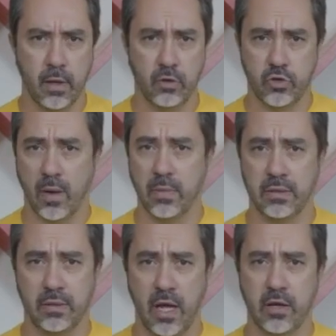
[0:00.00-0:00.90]
Já
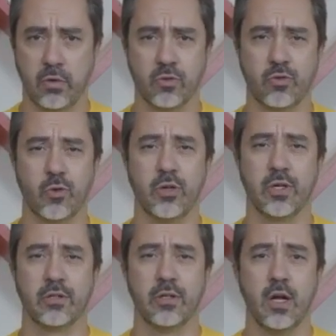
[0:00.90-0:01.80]
mandei
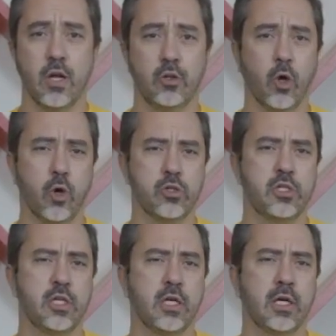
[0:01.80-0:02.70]
construir
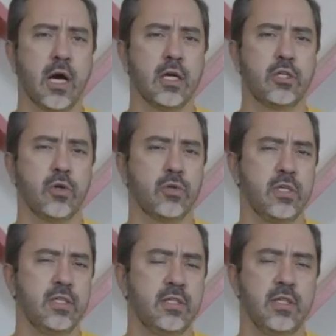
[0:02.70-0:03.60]
doze
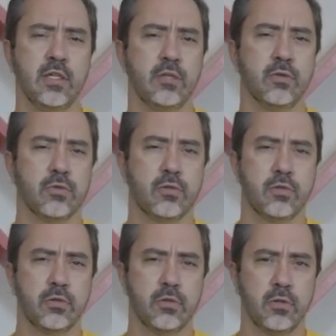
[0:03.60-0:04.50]

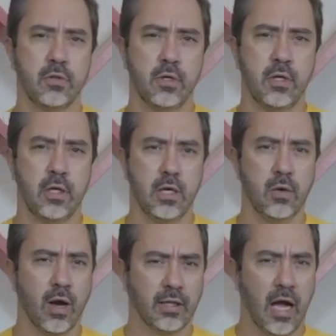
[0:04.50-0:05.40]
caixõezinhos e
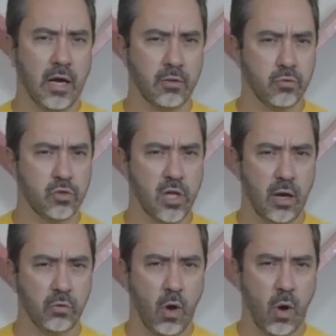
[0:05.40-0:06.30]
guardar num
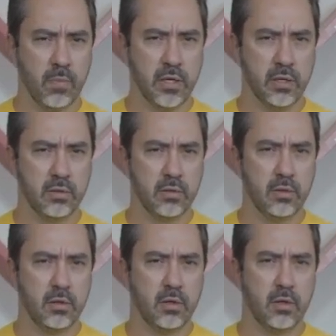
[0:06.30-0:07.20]
salão nobre,
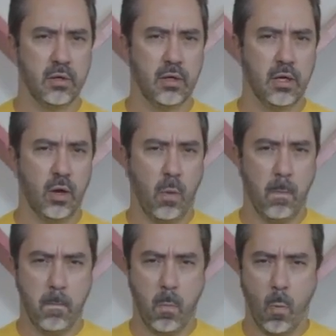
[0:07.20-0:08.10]

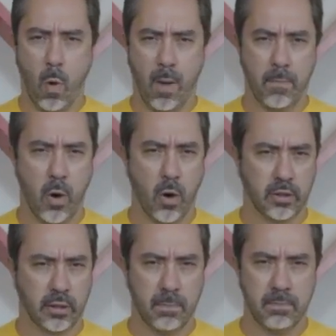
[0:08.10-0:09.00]
com a
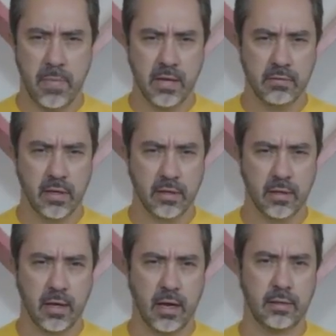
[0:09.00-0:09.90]
porta bem
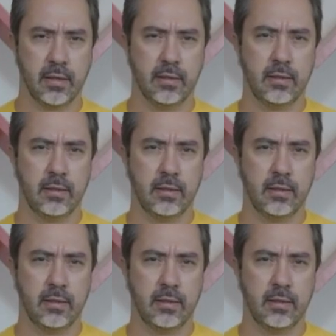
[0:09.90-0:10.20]
trancada